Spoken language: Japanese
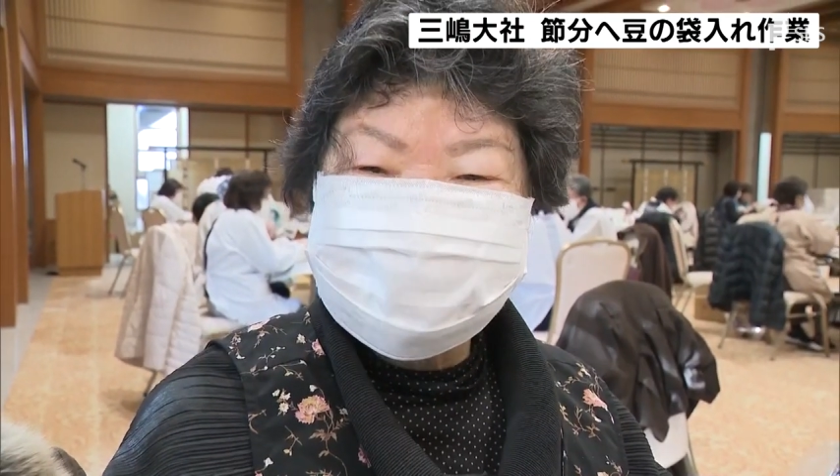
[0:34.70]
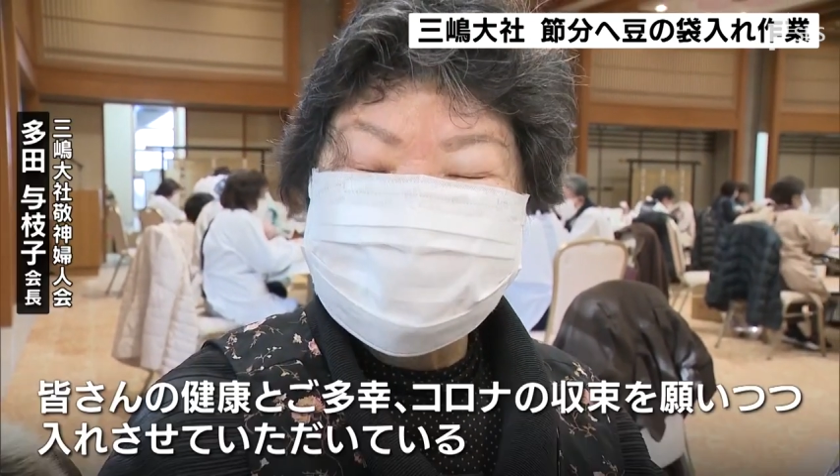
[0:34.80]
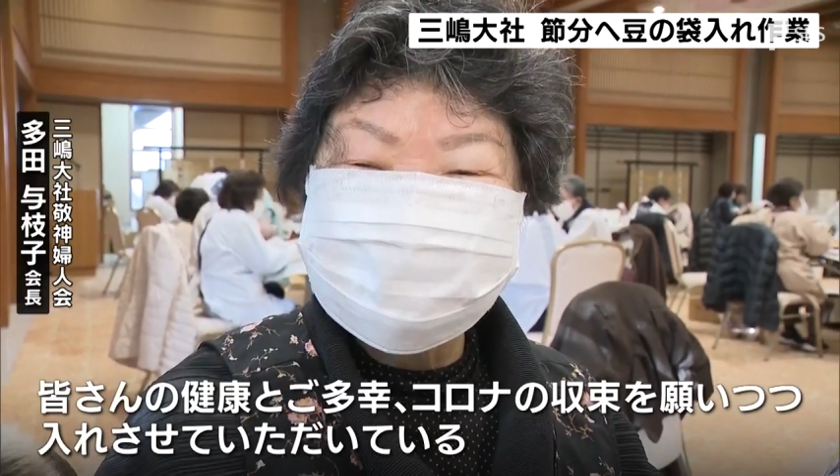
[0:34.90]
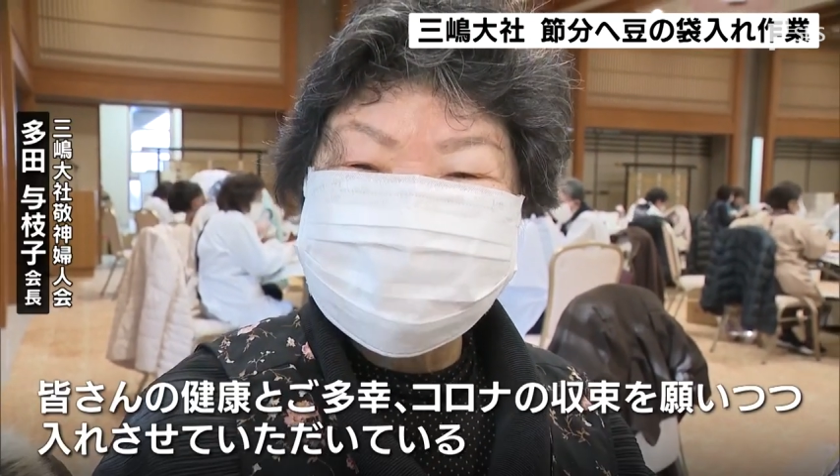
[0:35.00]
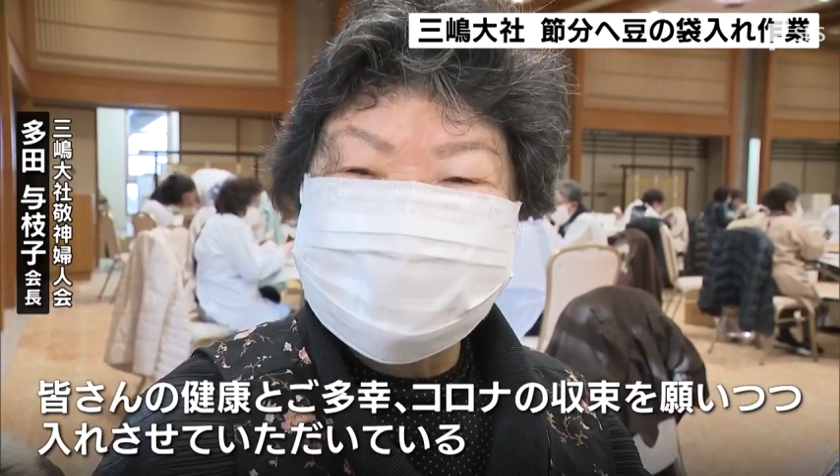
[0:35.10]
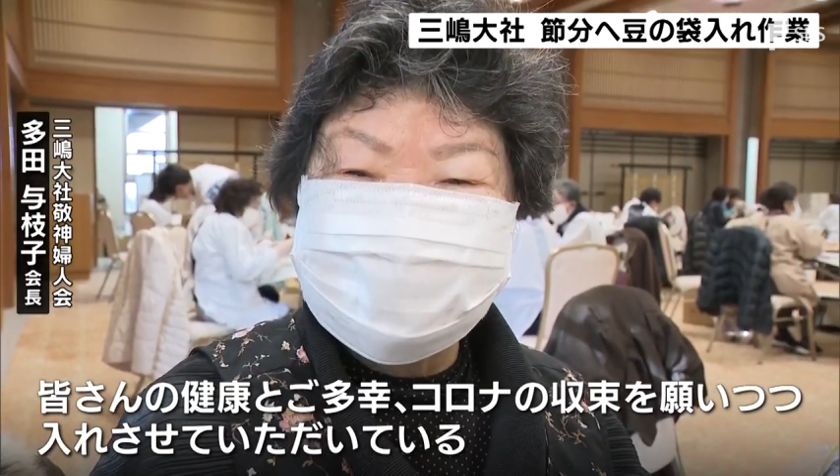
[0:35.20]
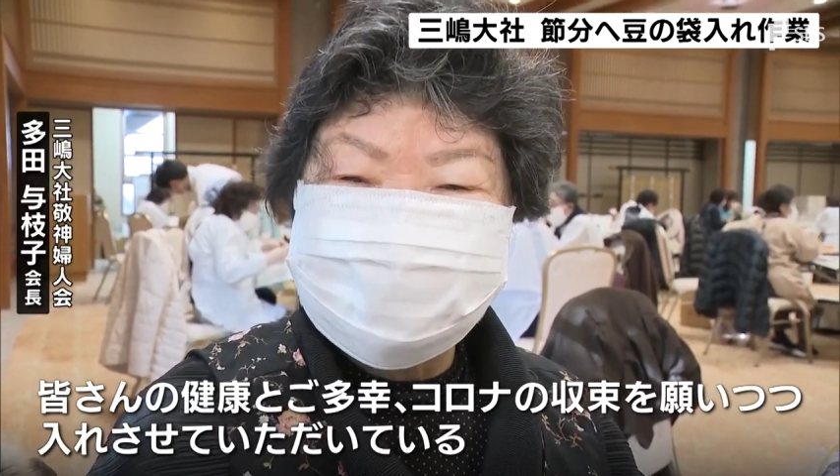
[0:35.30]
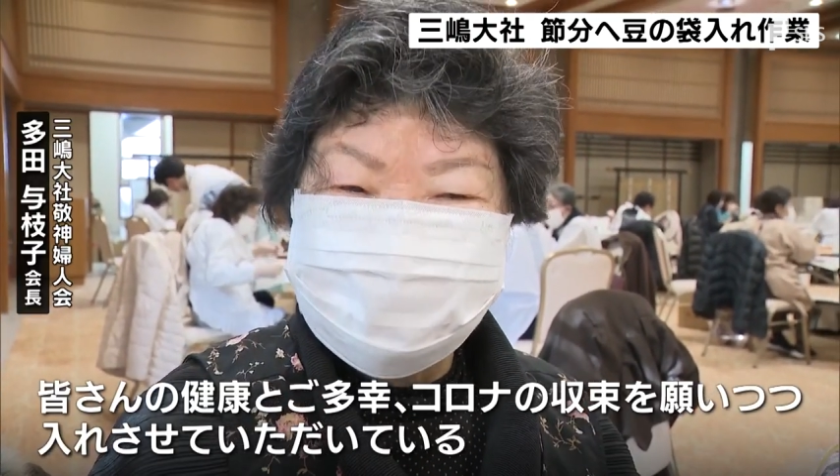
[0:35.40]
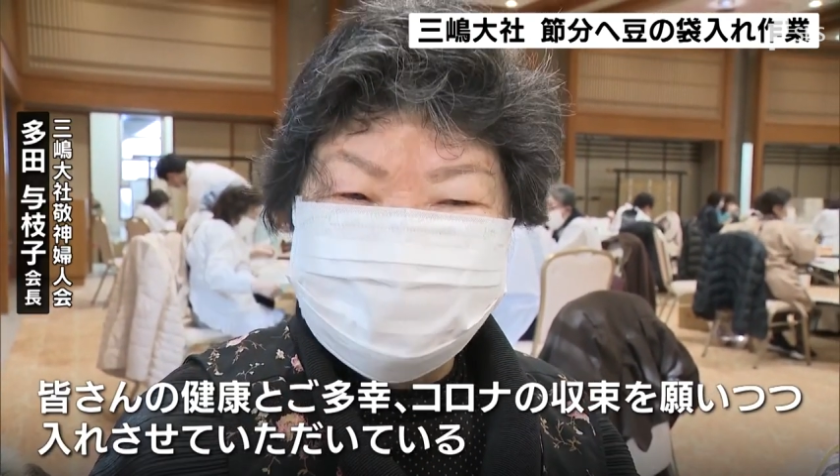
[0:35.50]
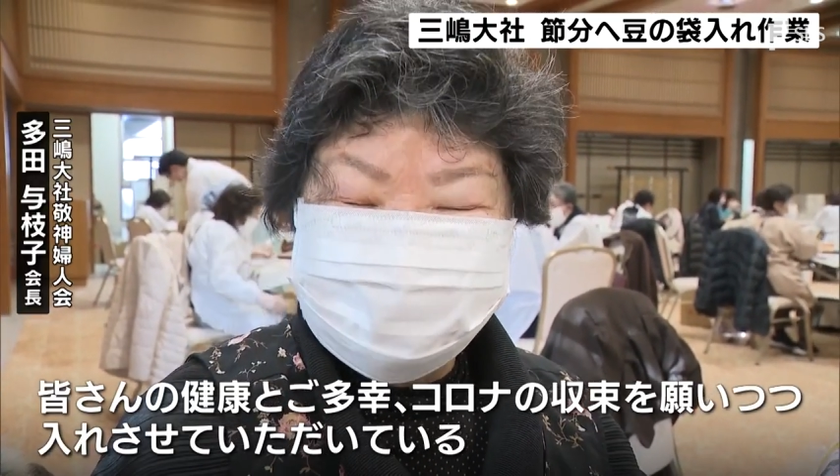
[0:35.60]
さんの
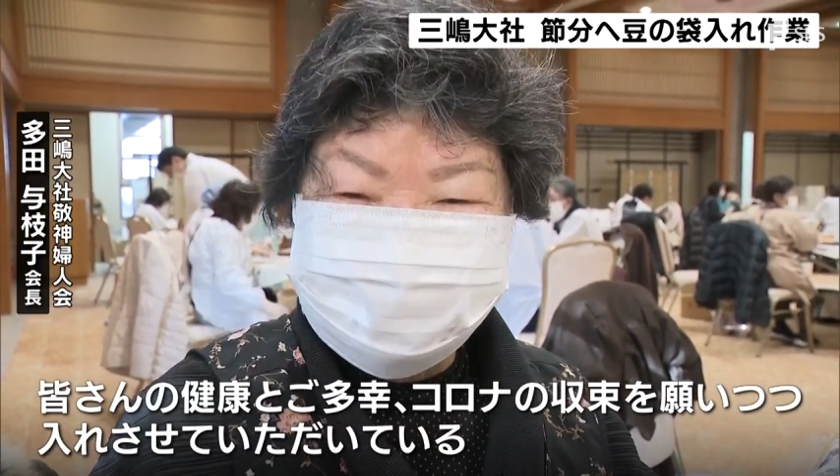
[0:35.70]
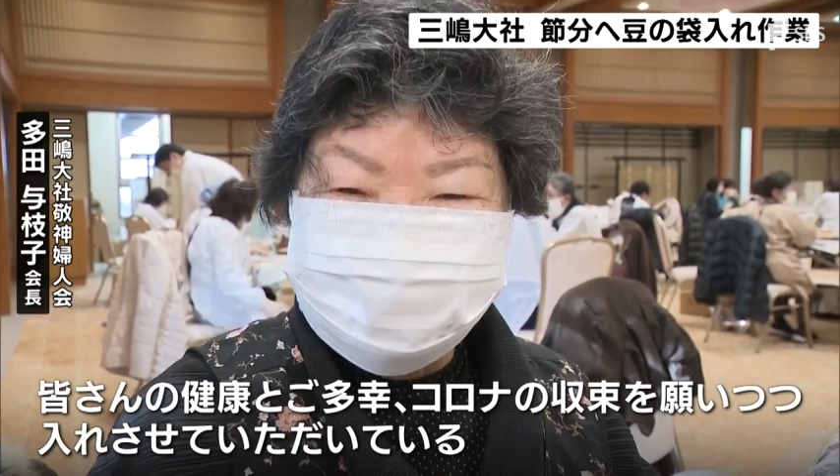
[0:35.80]
健康